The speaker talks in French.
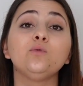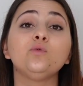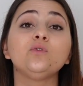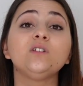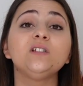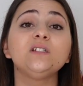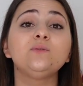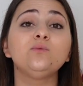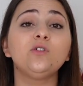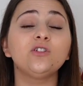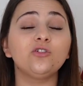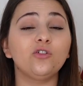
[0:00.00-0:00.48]
Donc
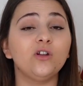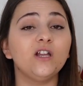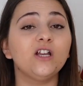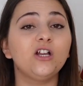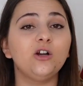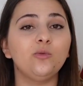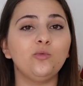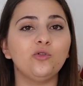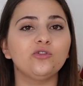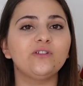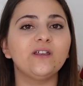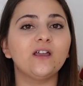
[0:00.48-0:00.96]
dites-moi dans
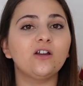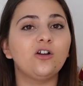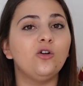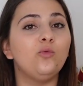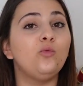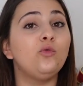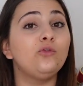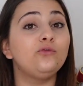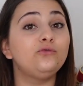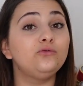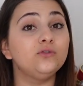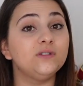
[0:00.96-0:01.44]
les commentaires
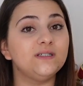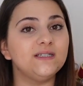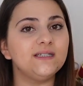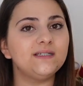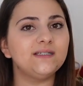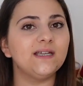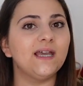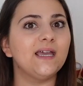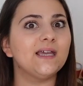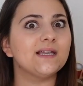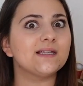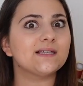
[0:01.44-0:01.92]
comment vous
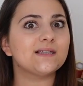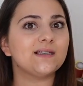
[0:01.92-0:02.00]
dites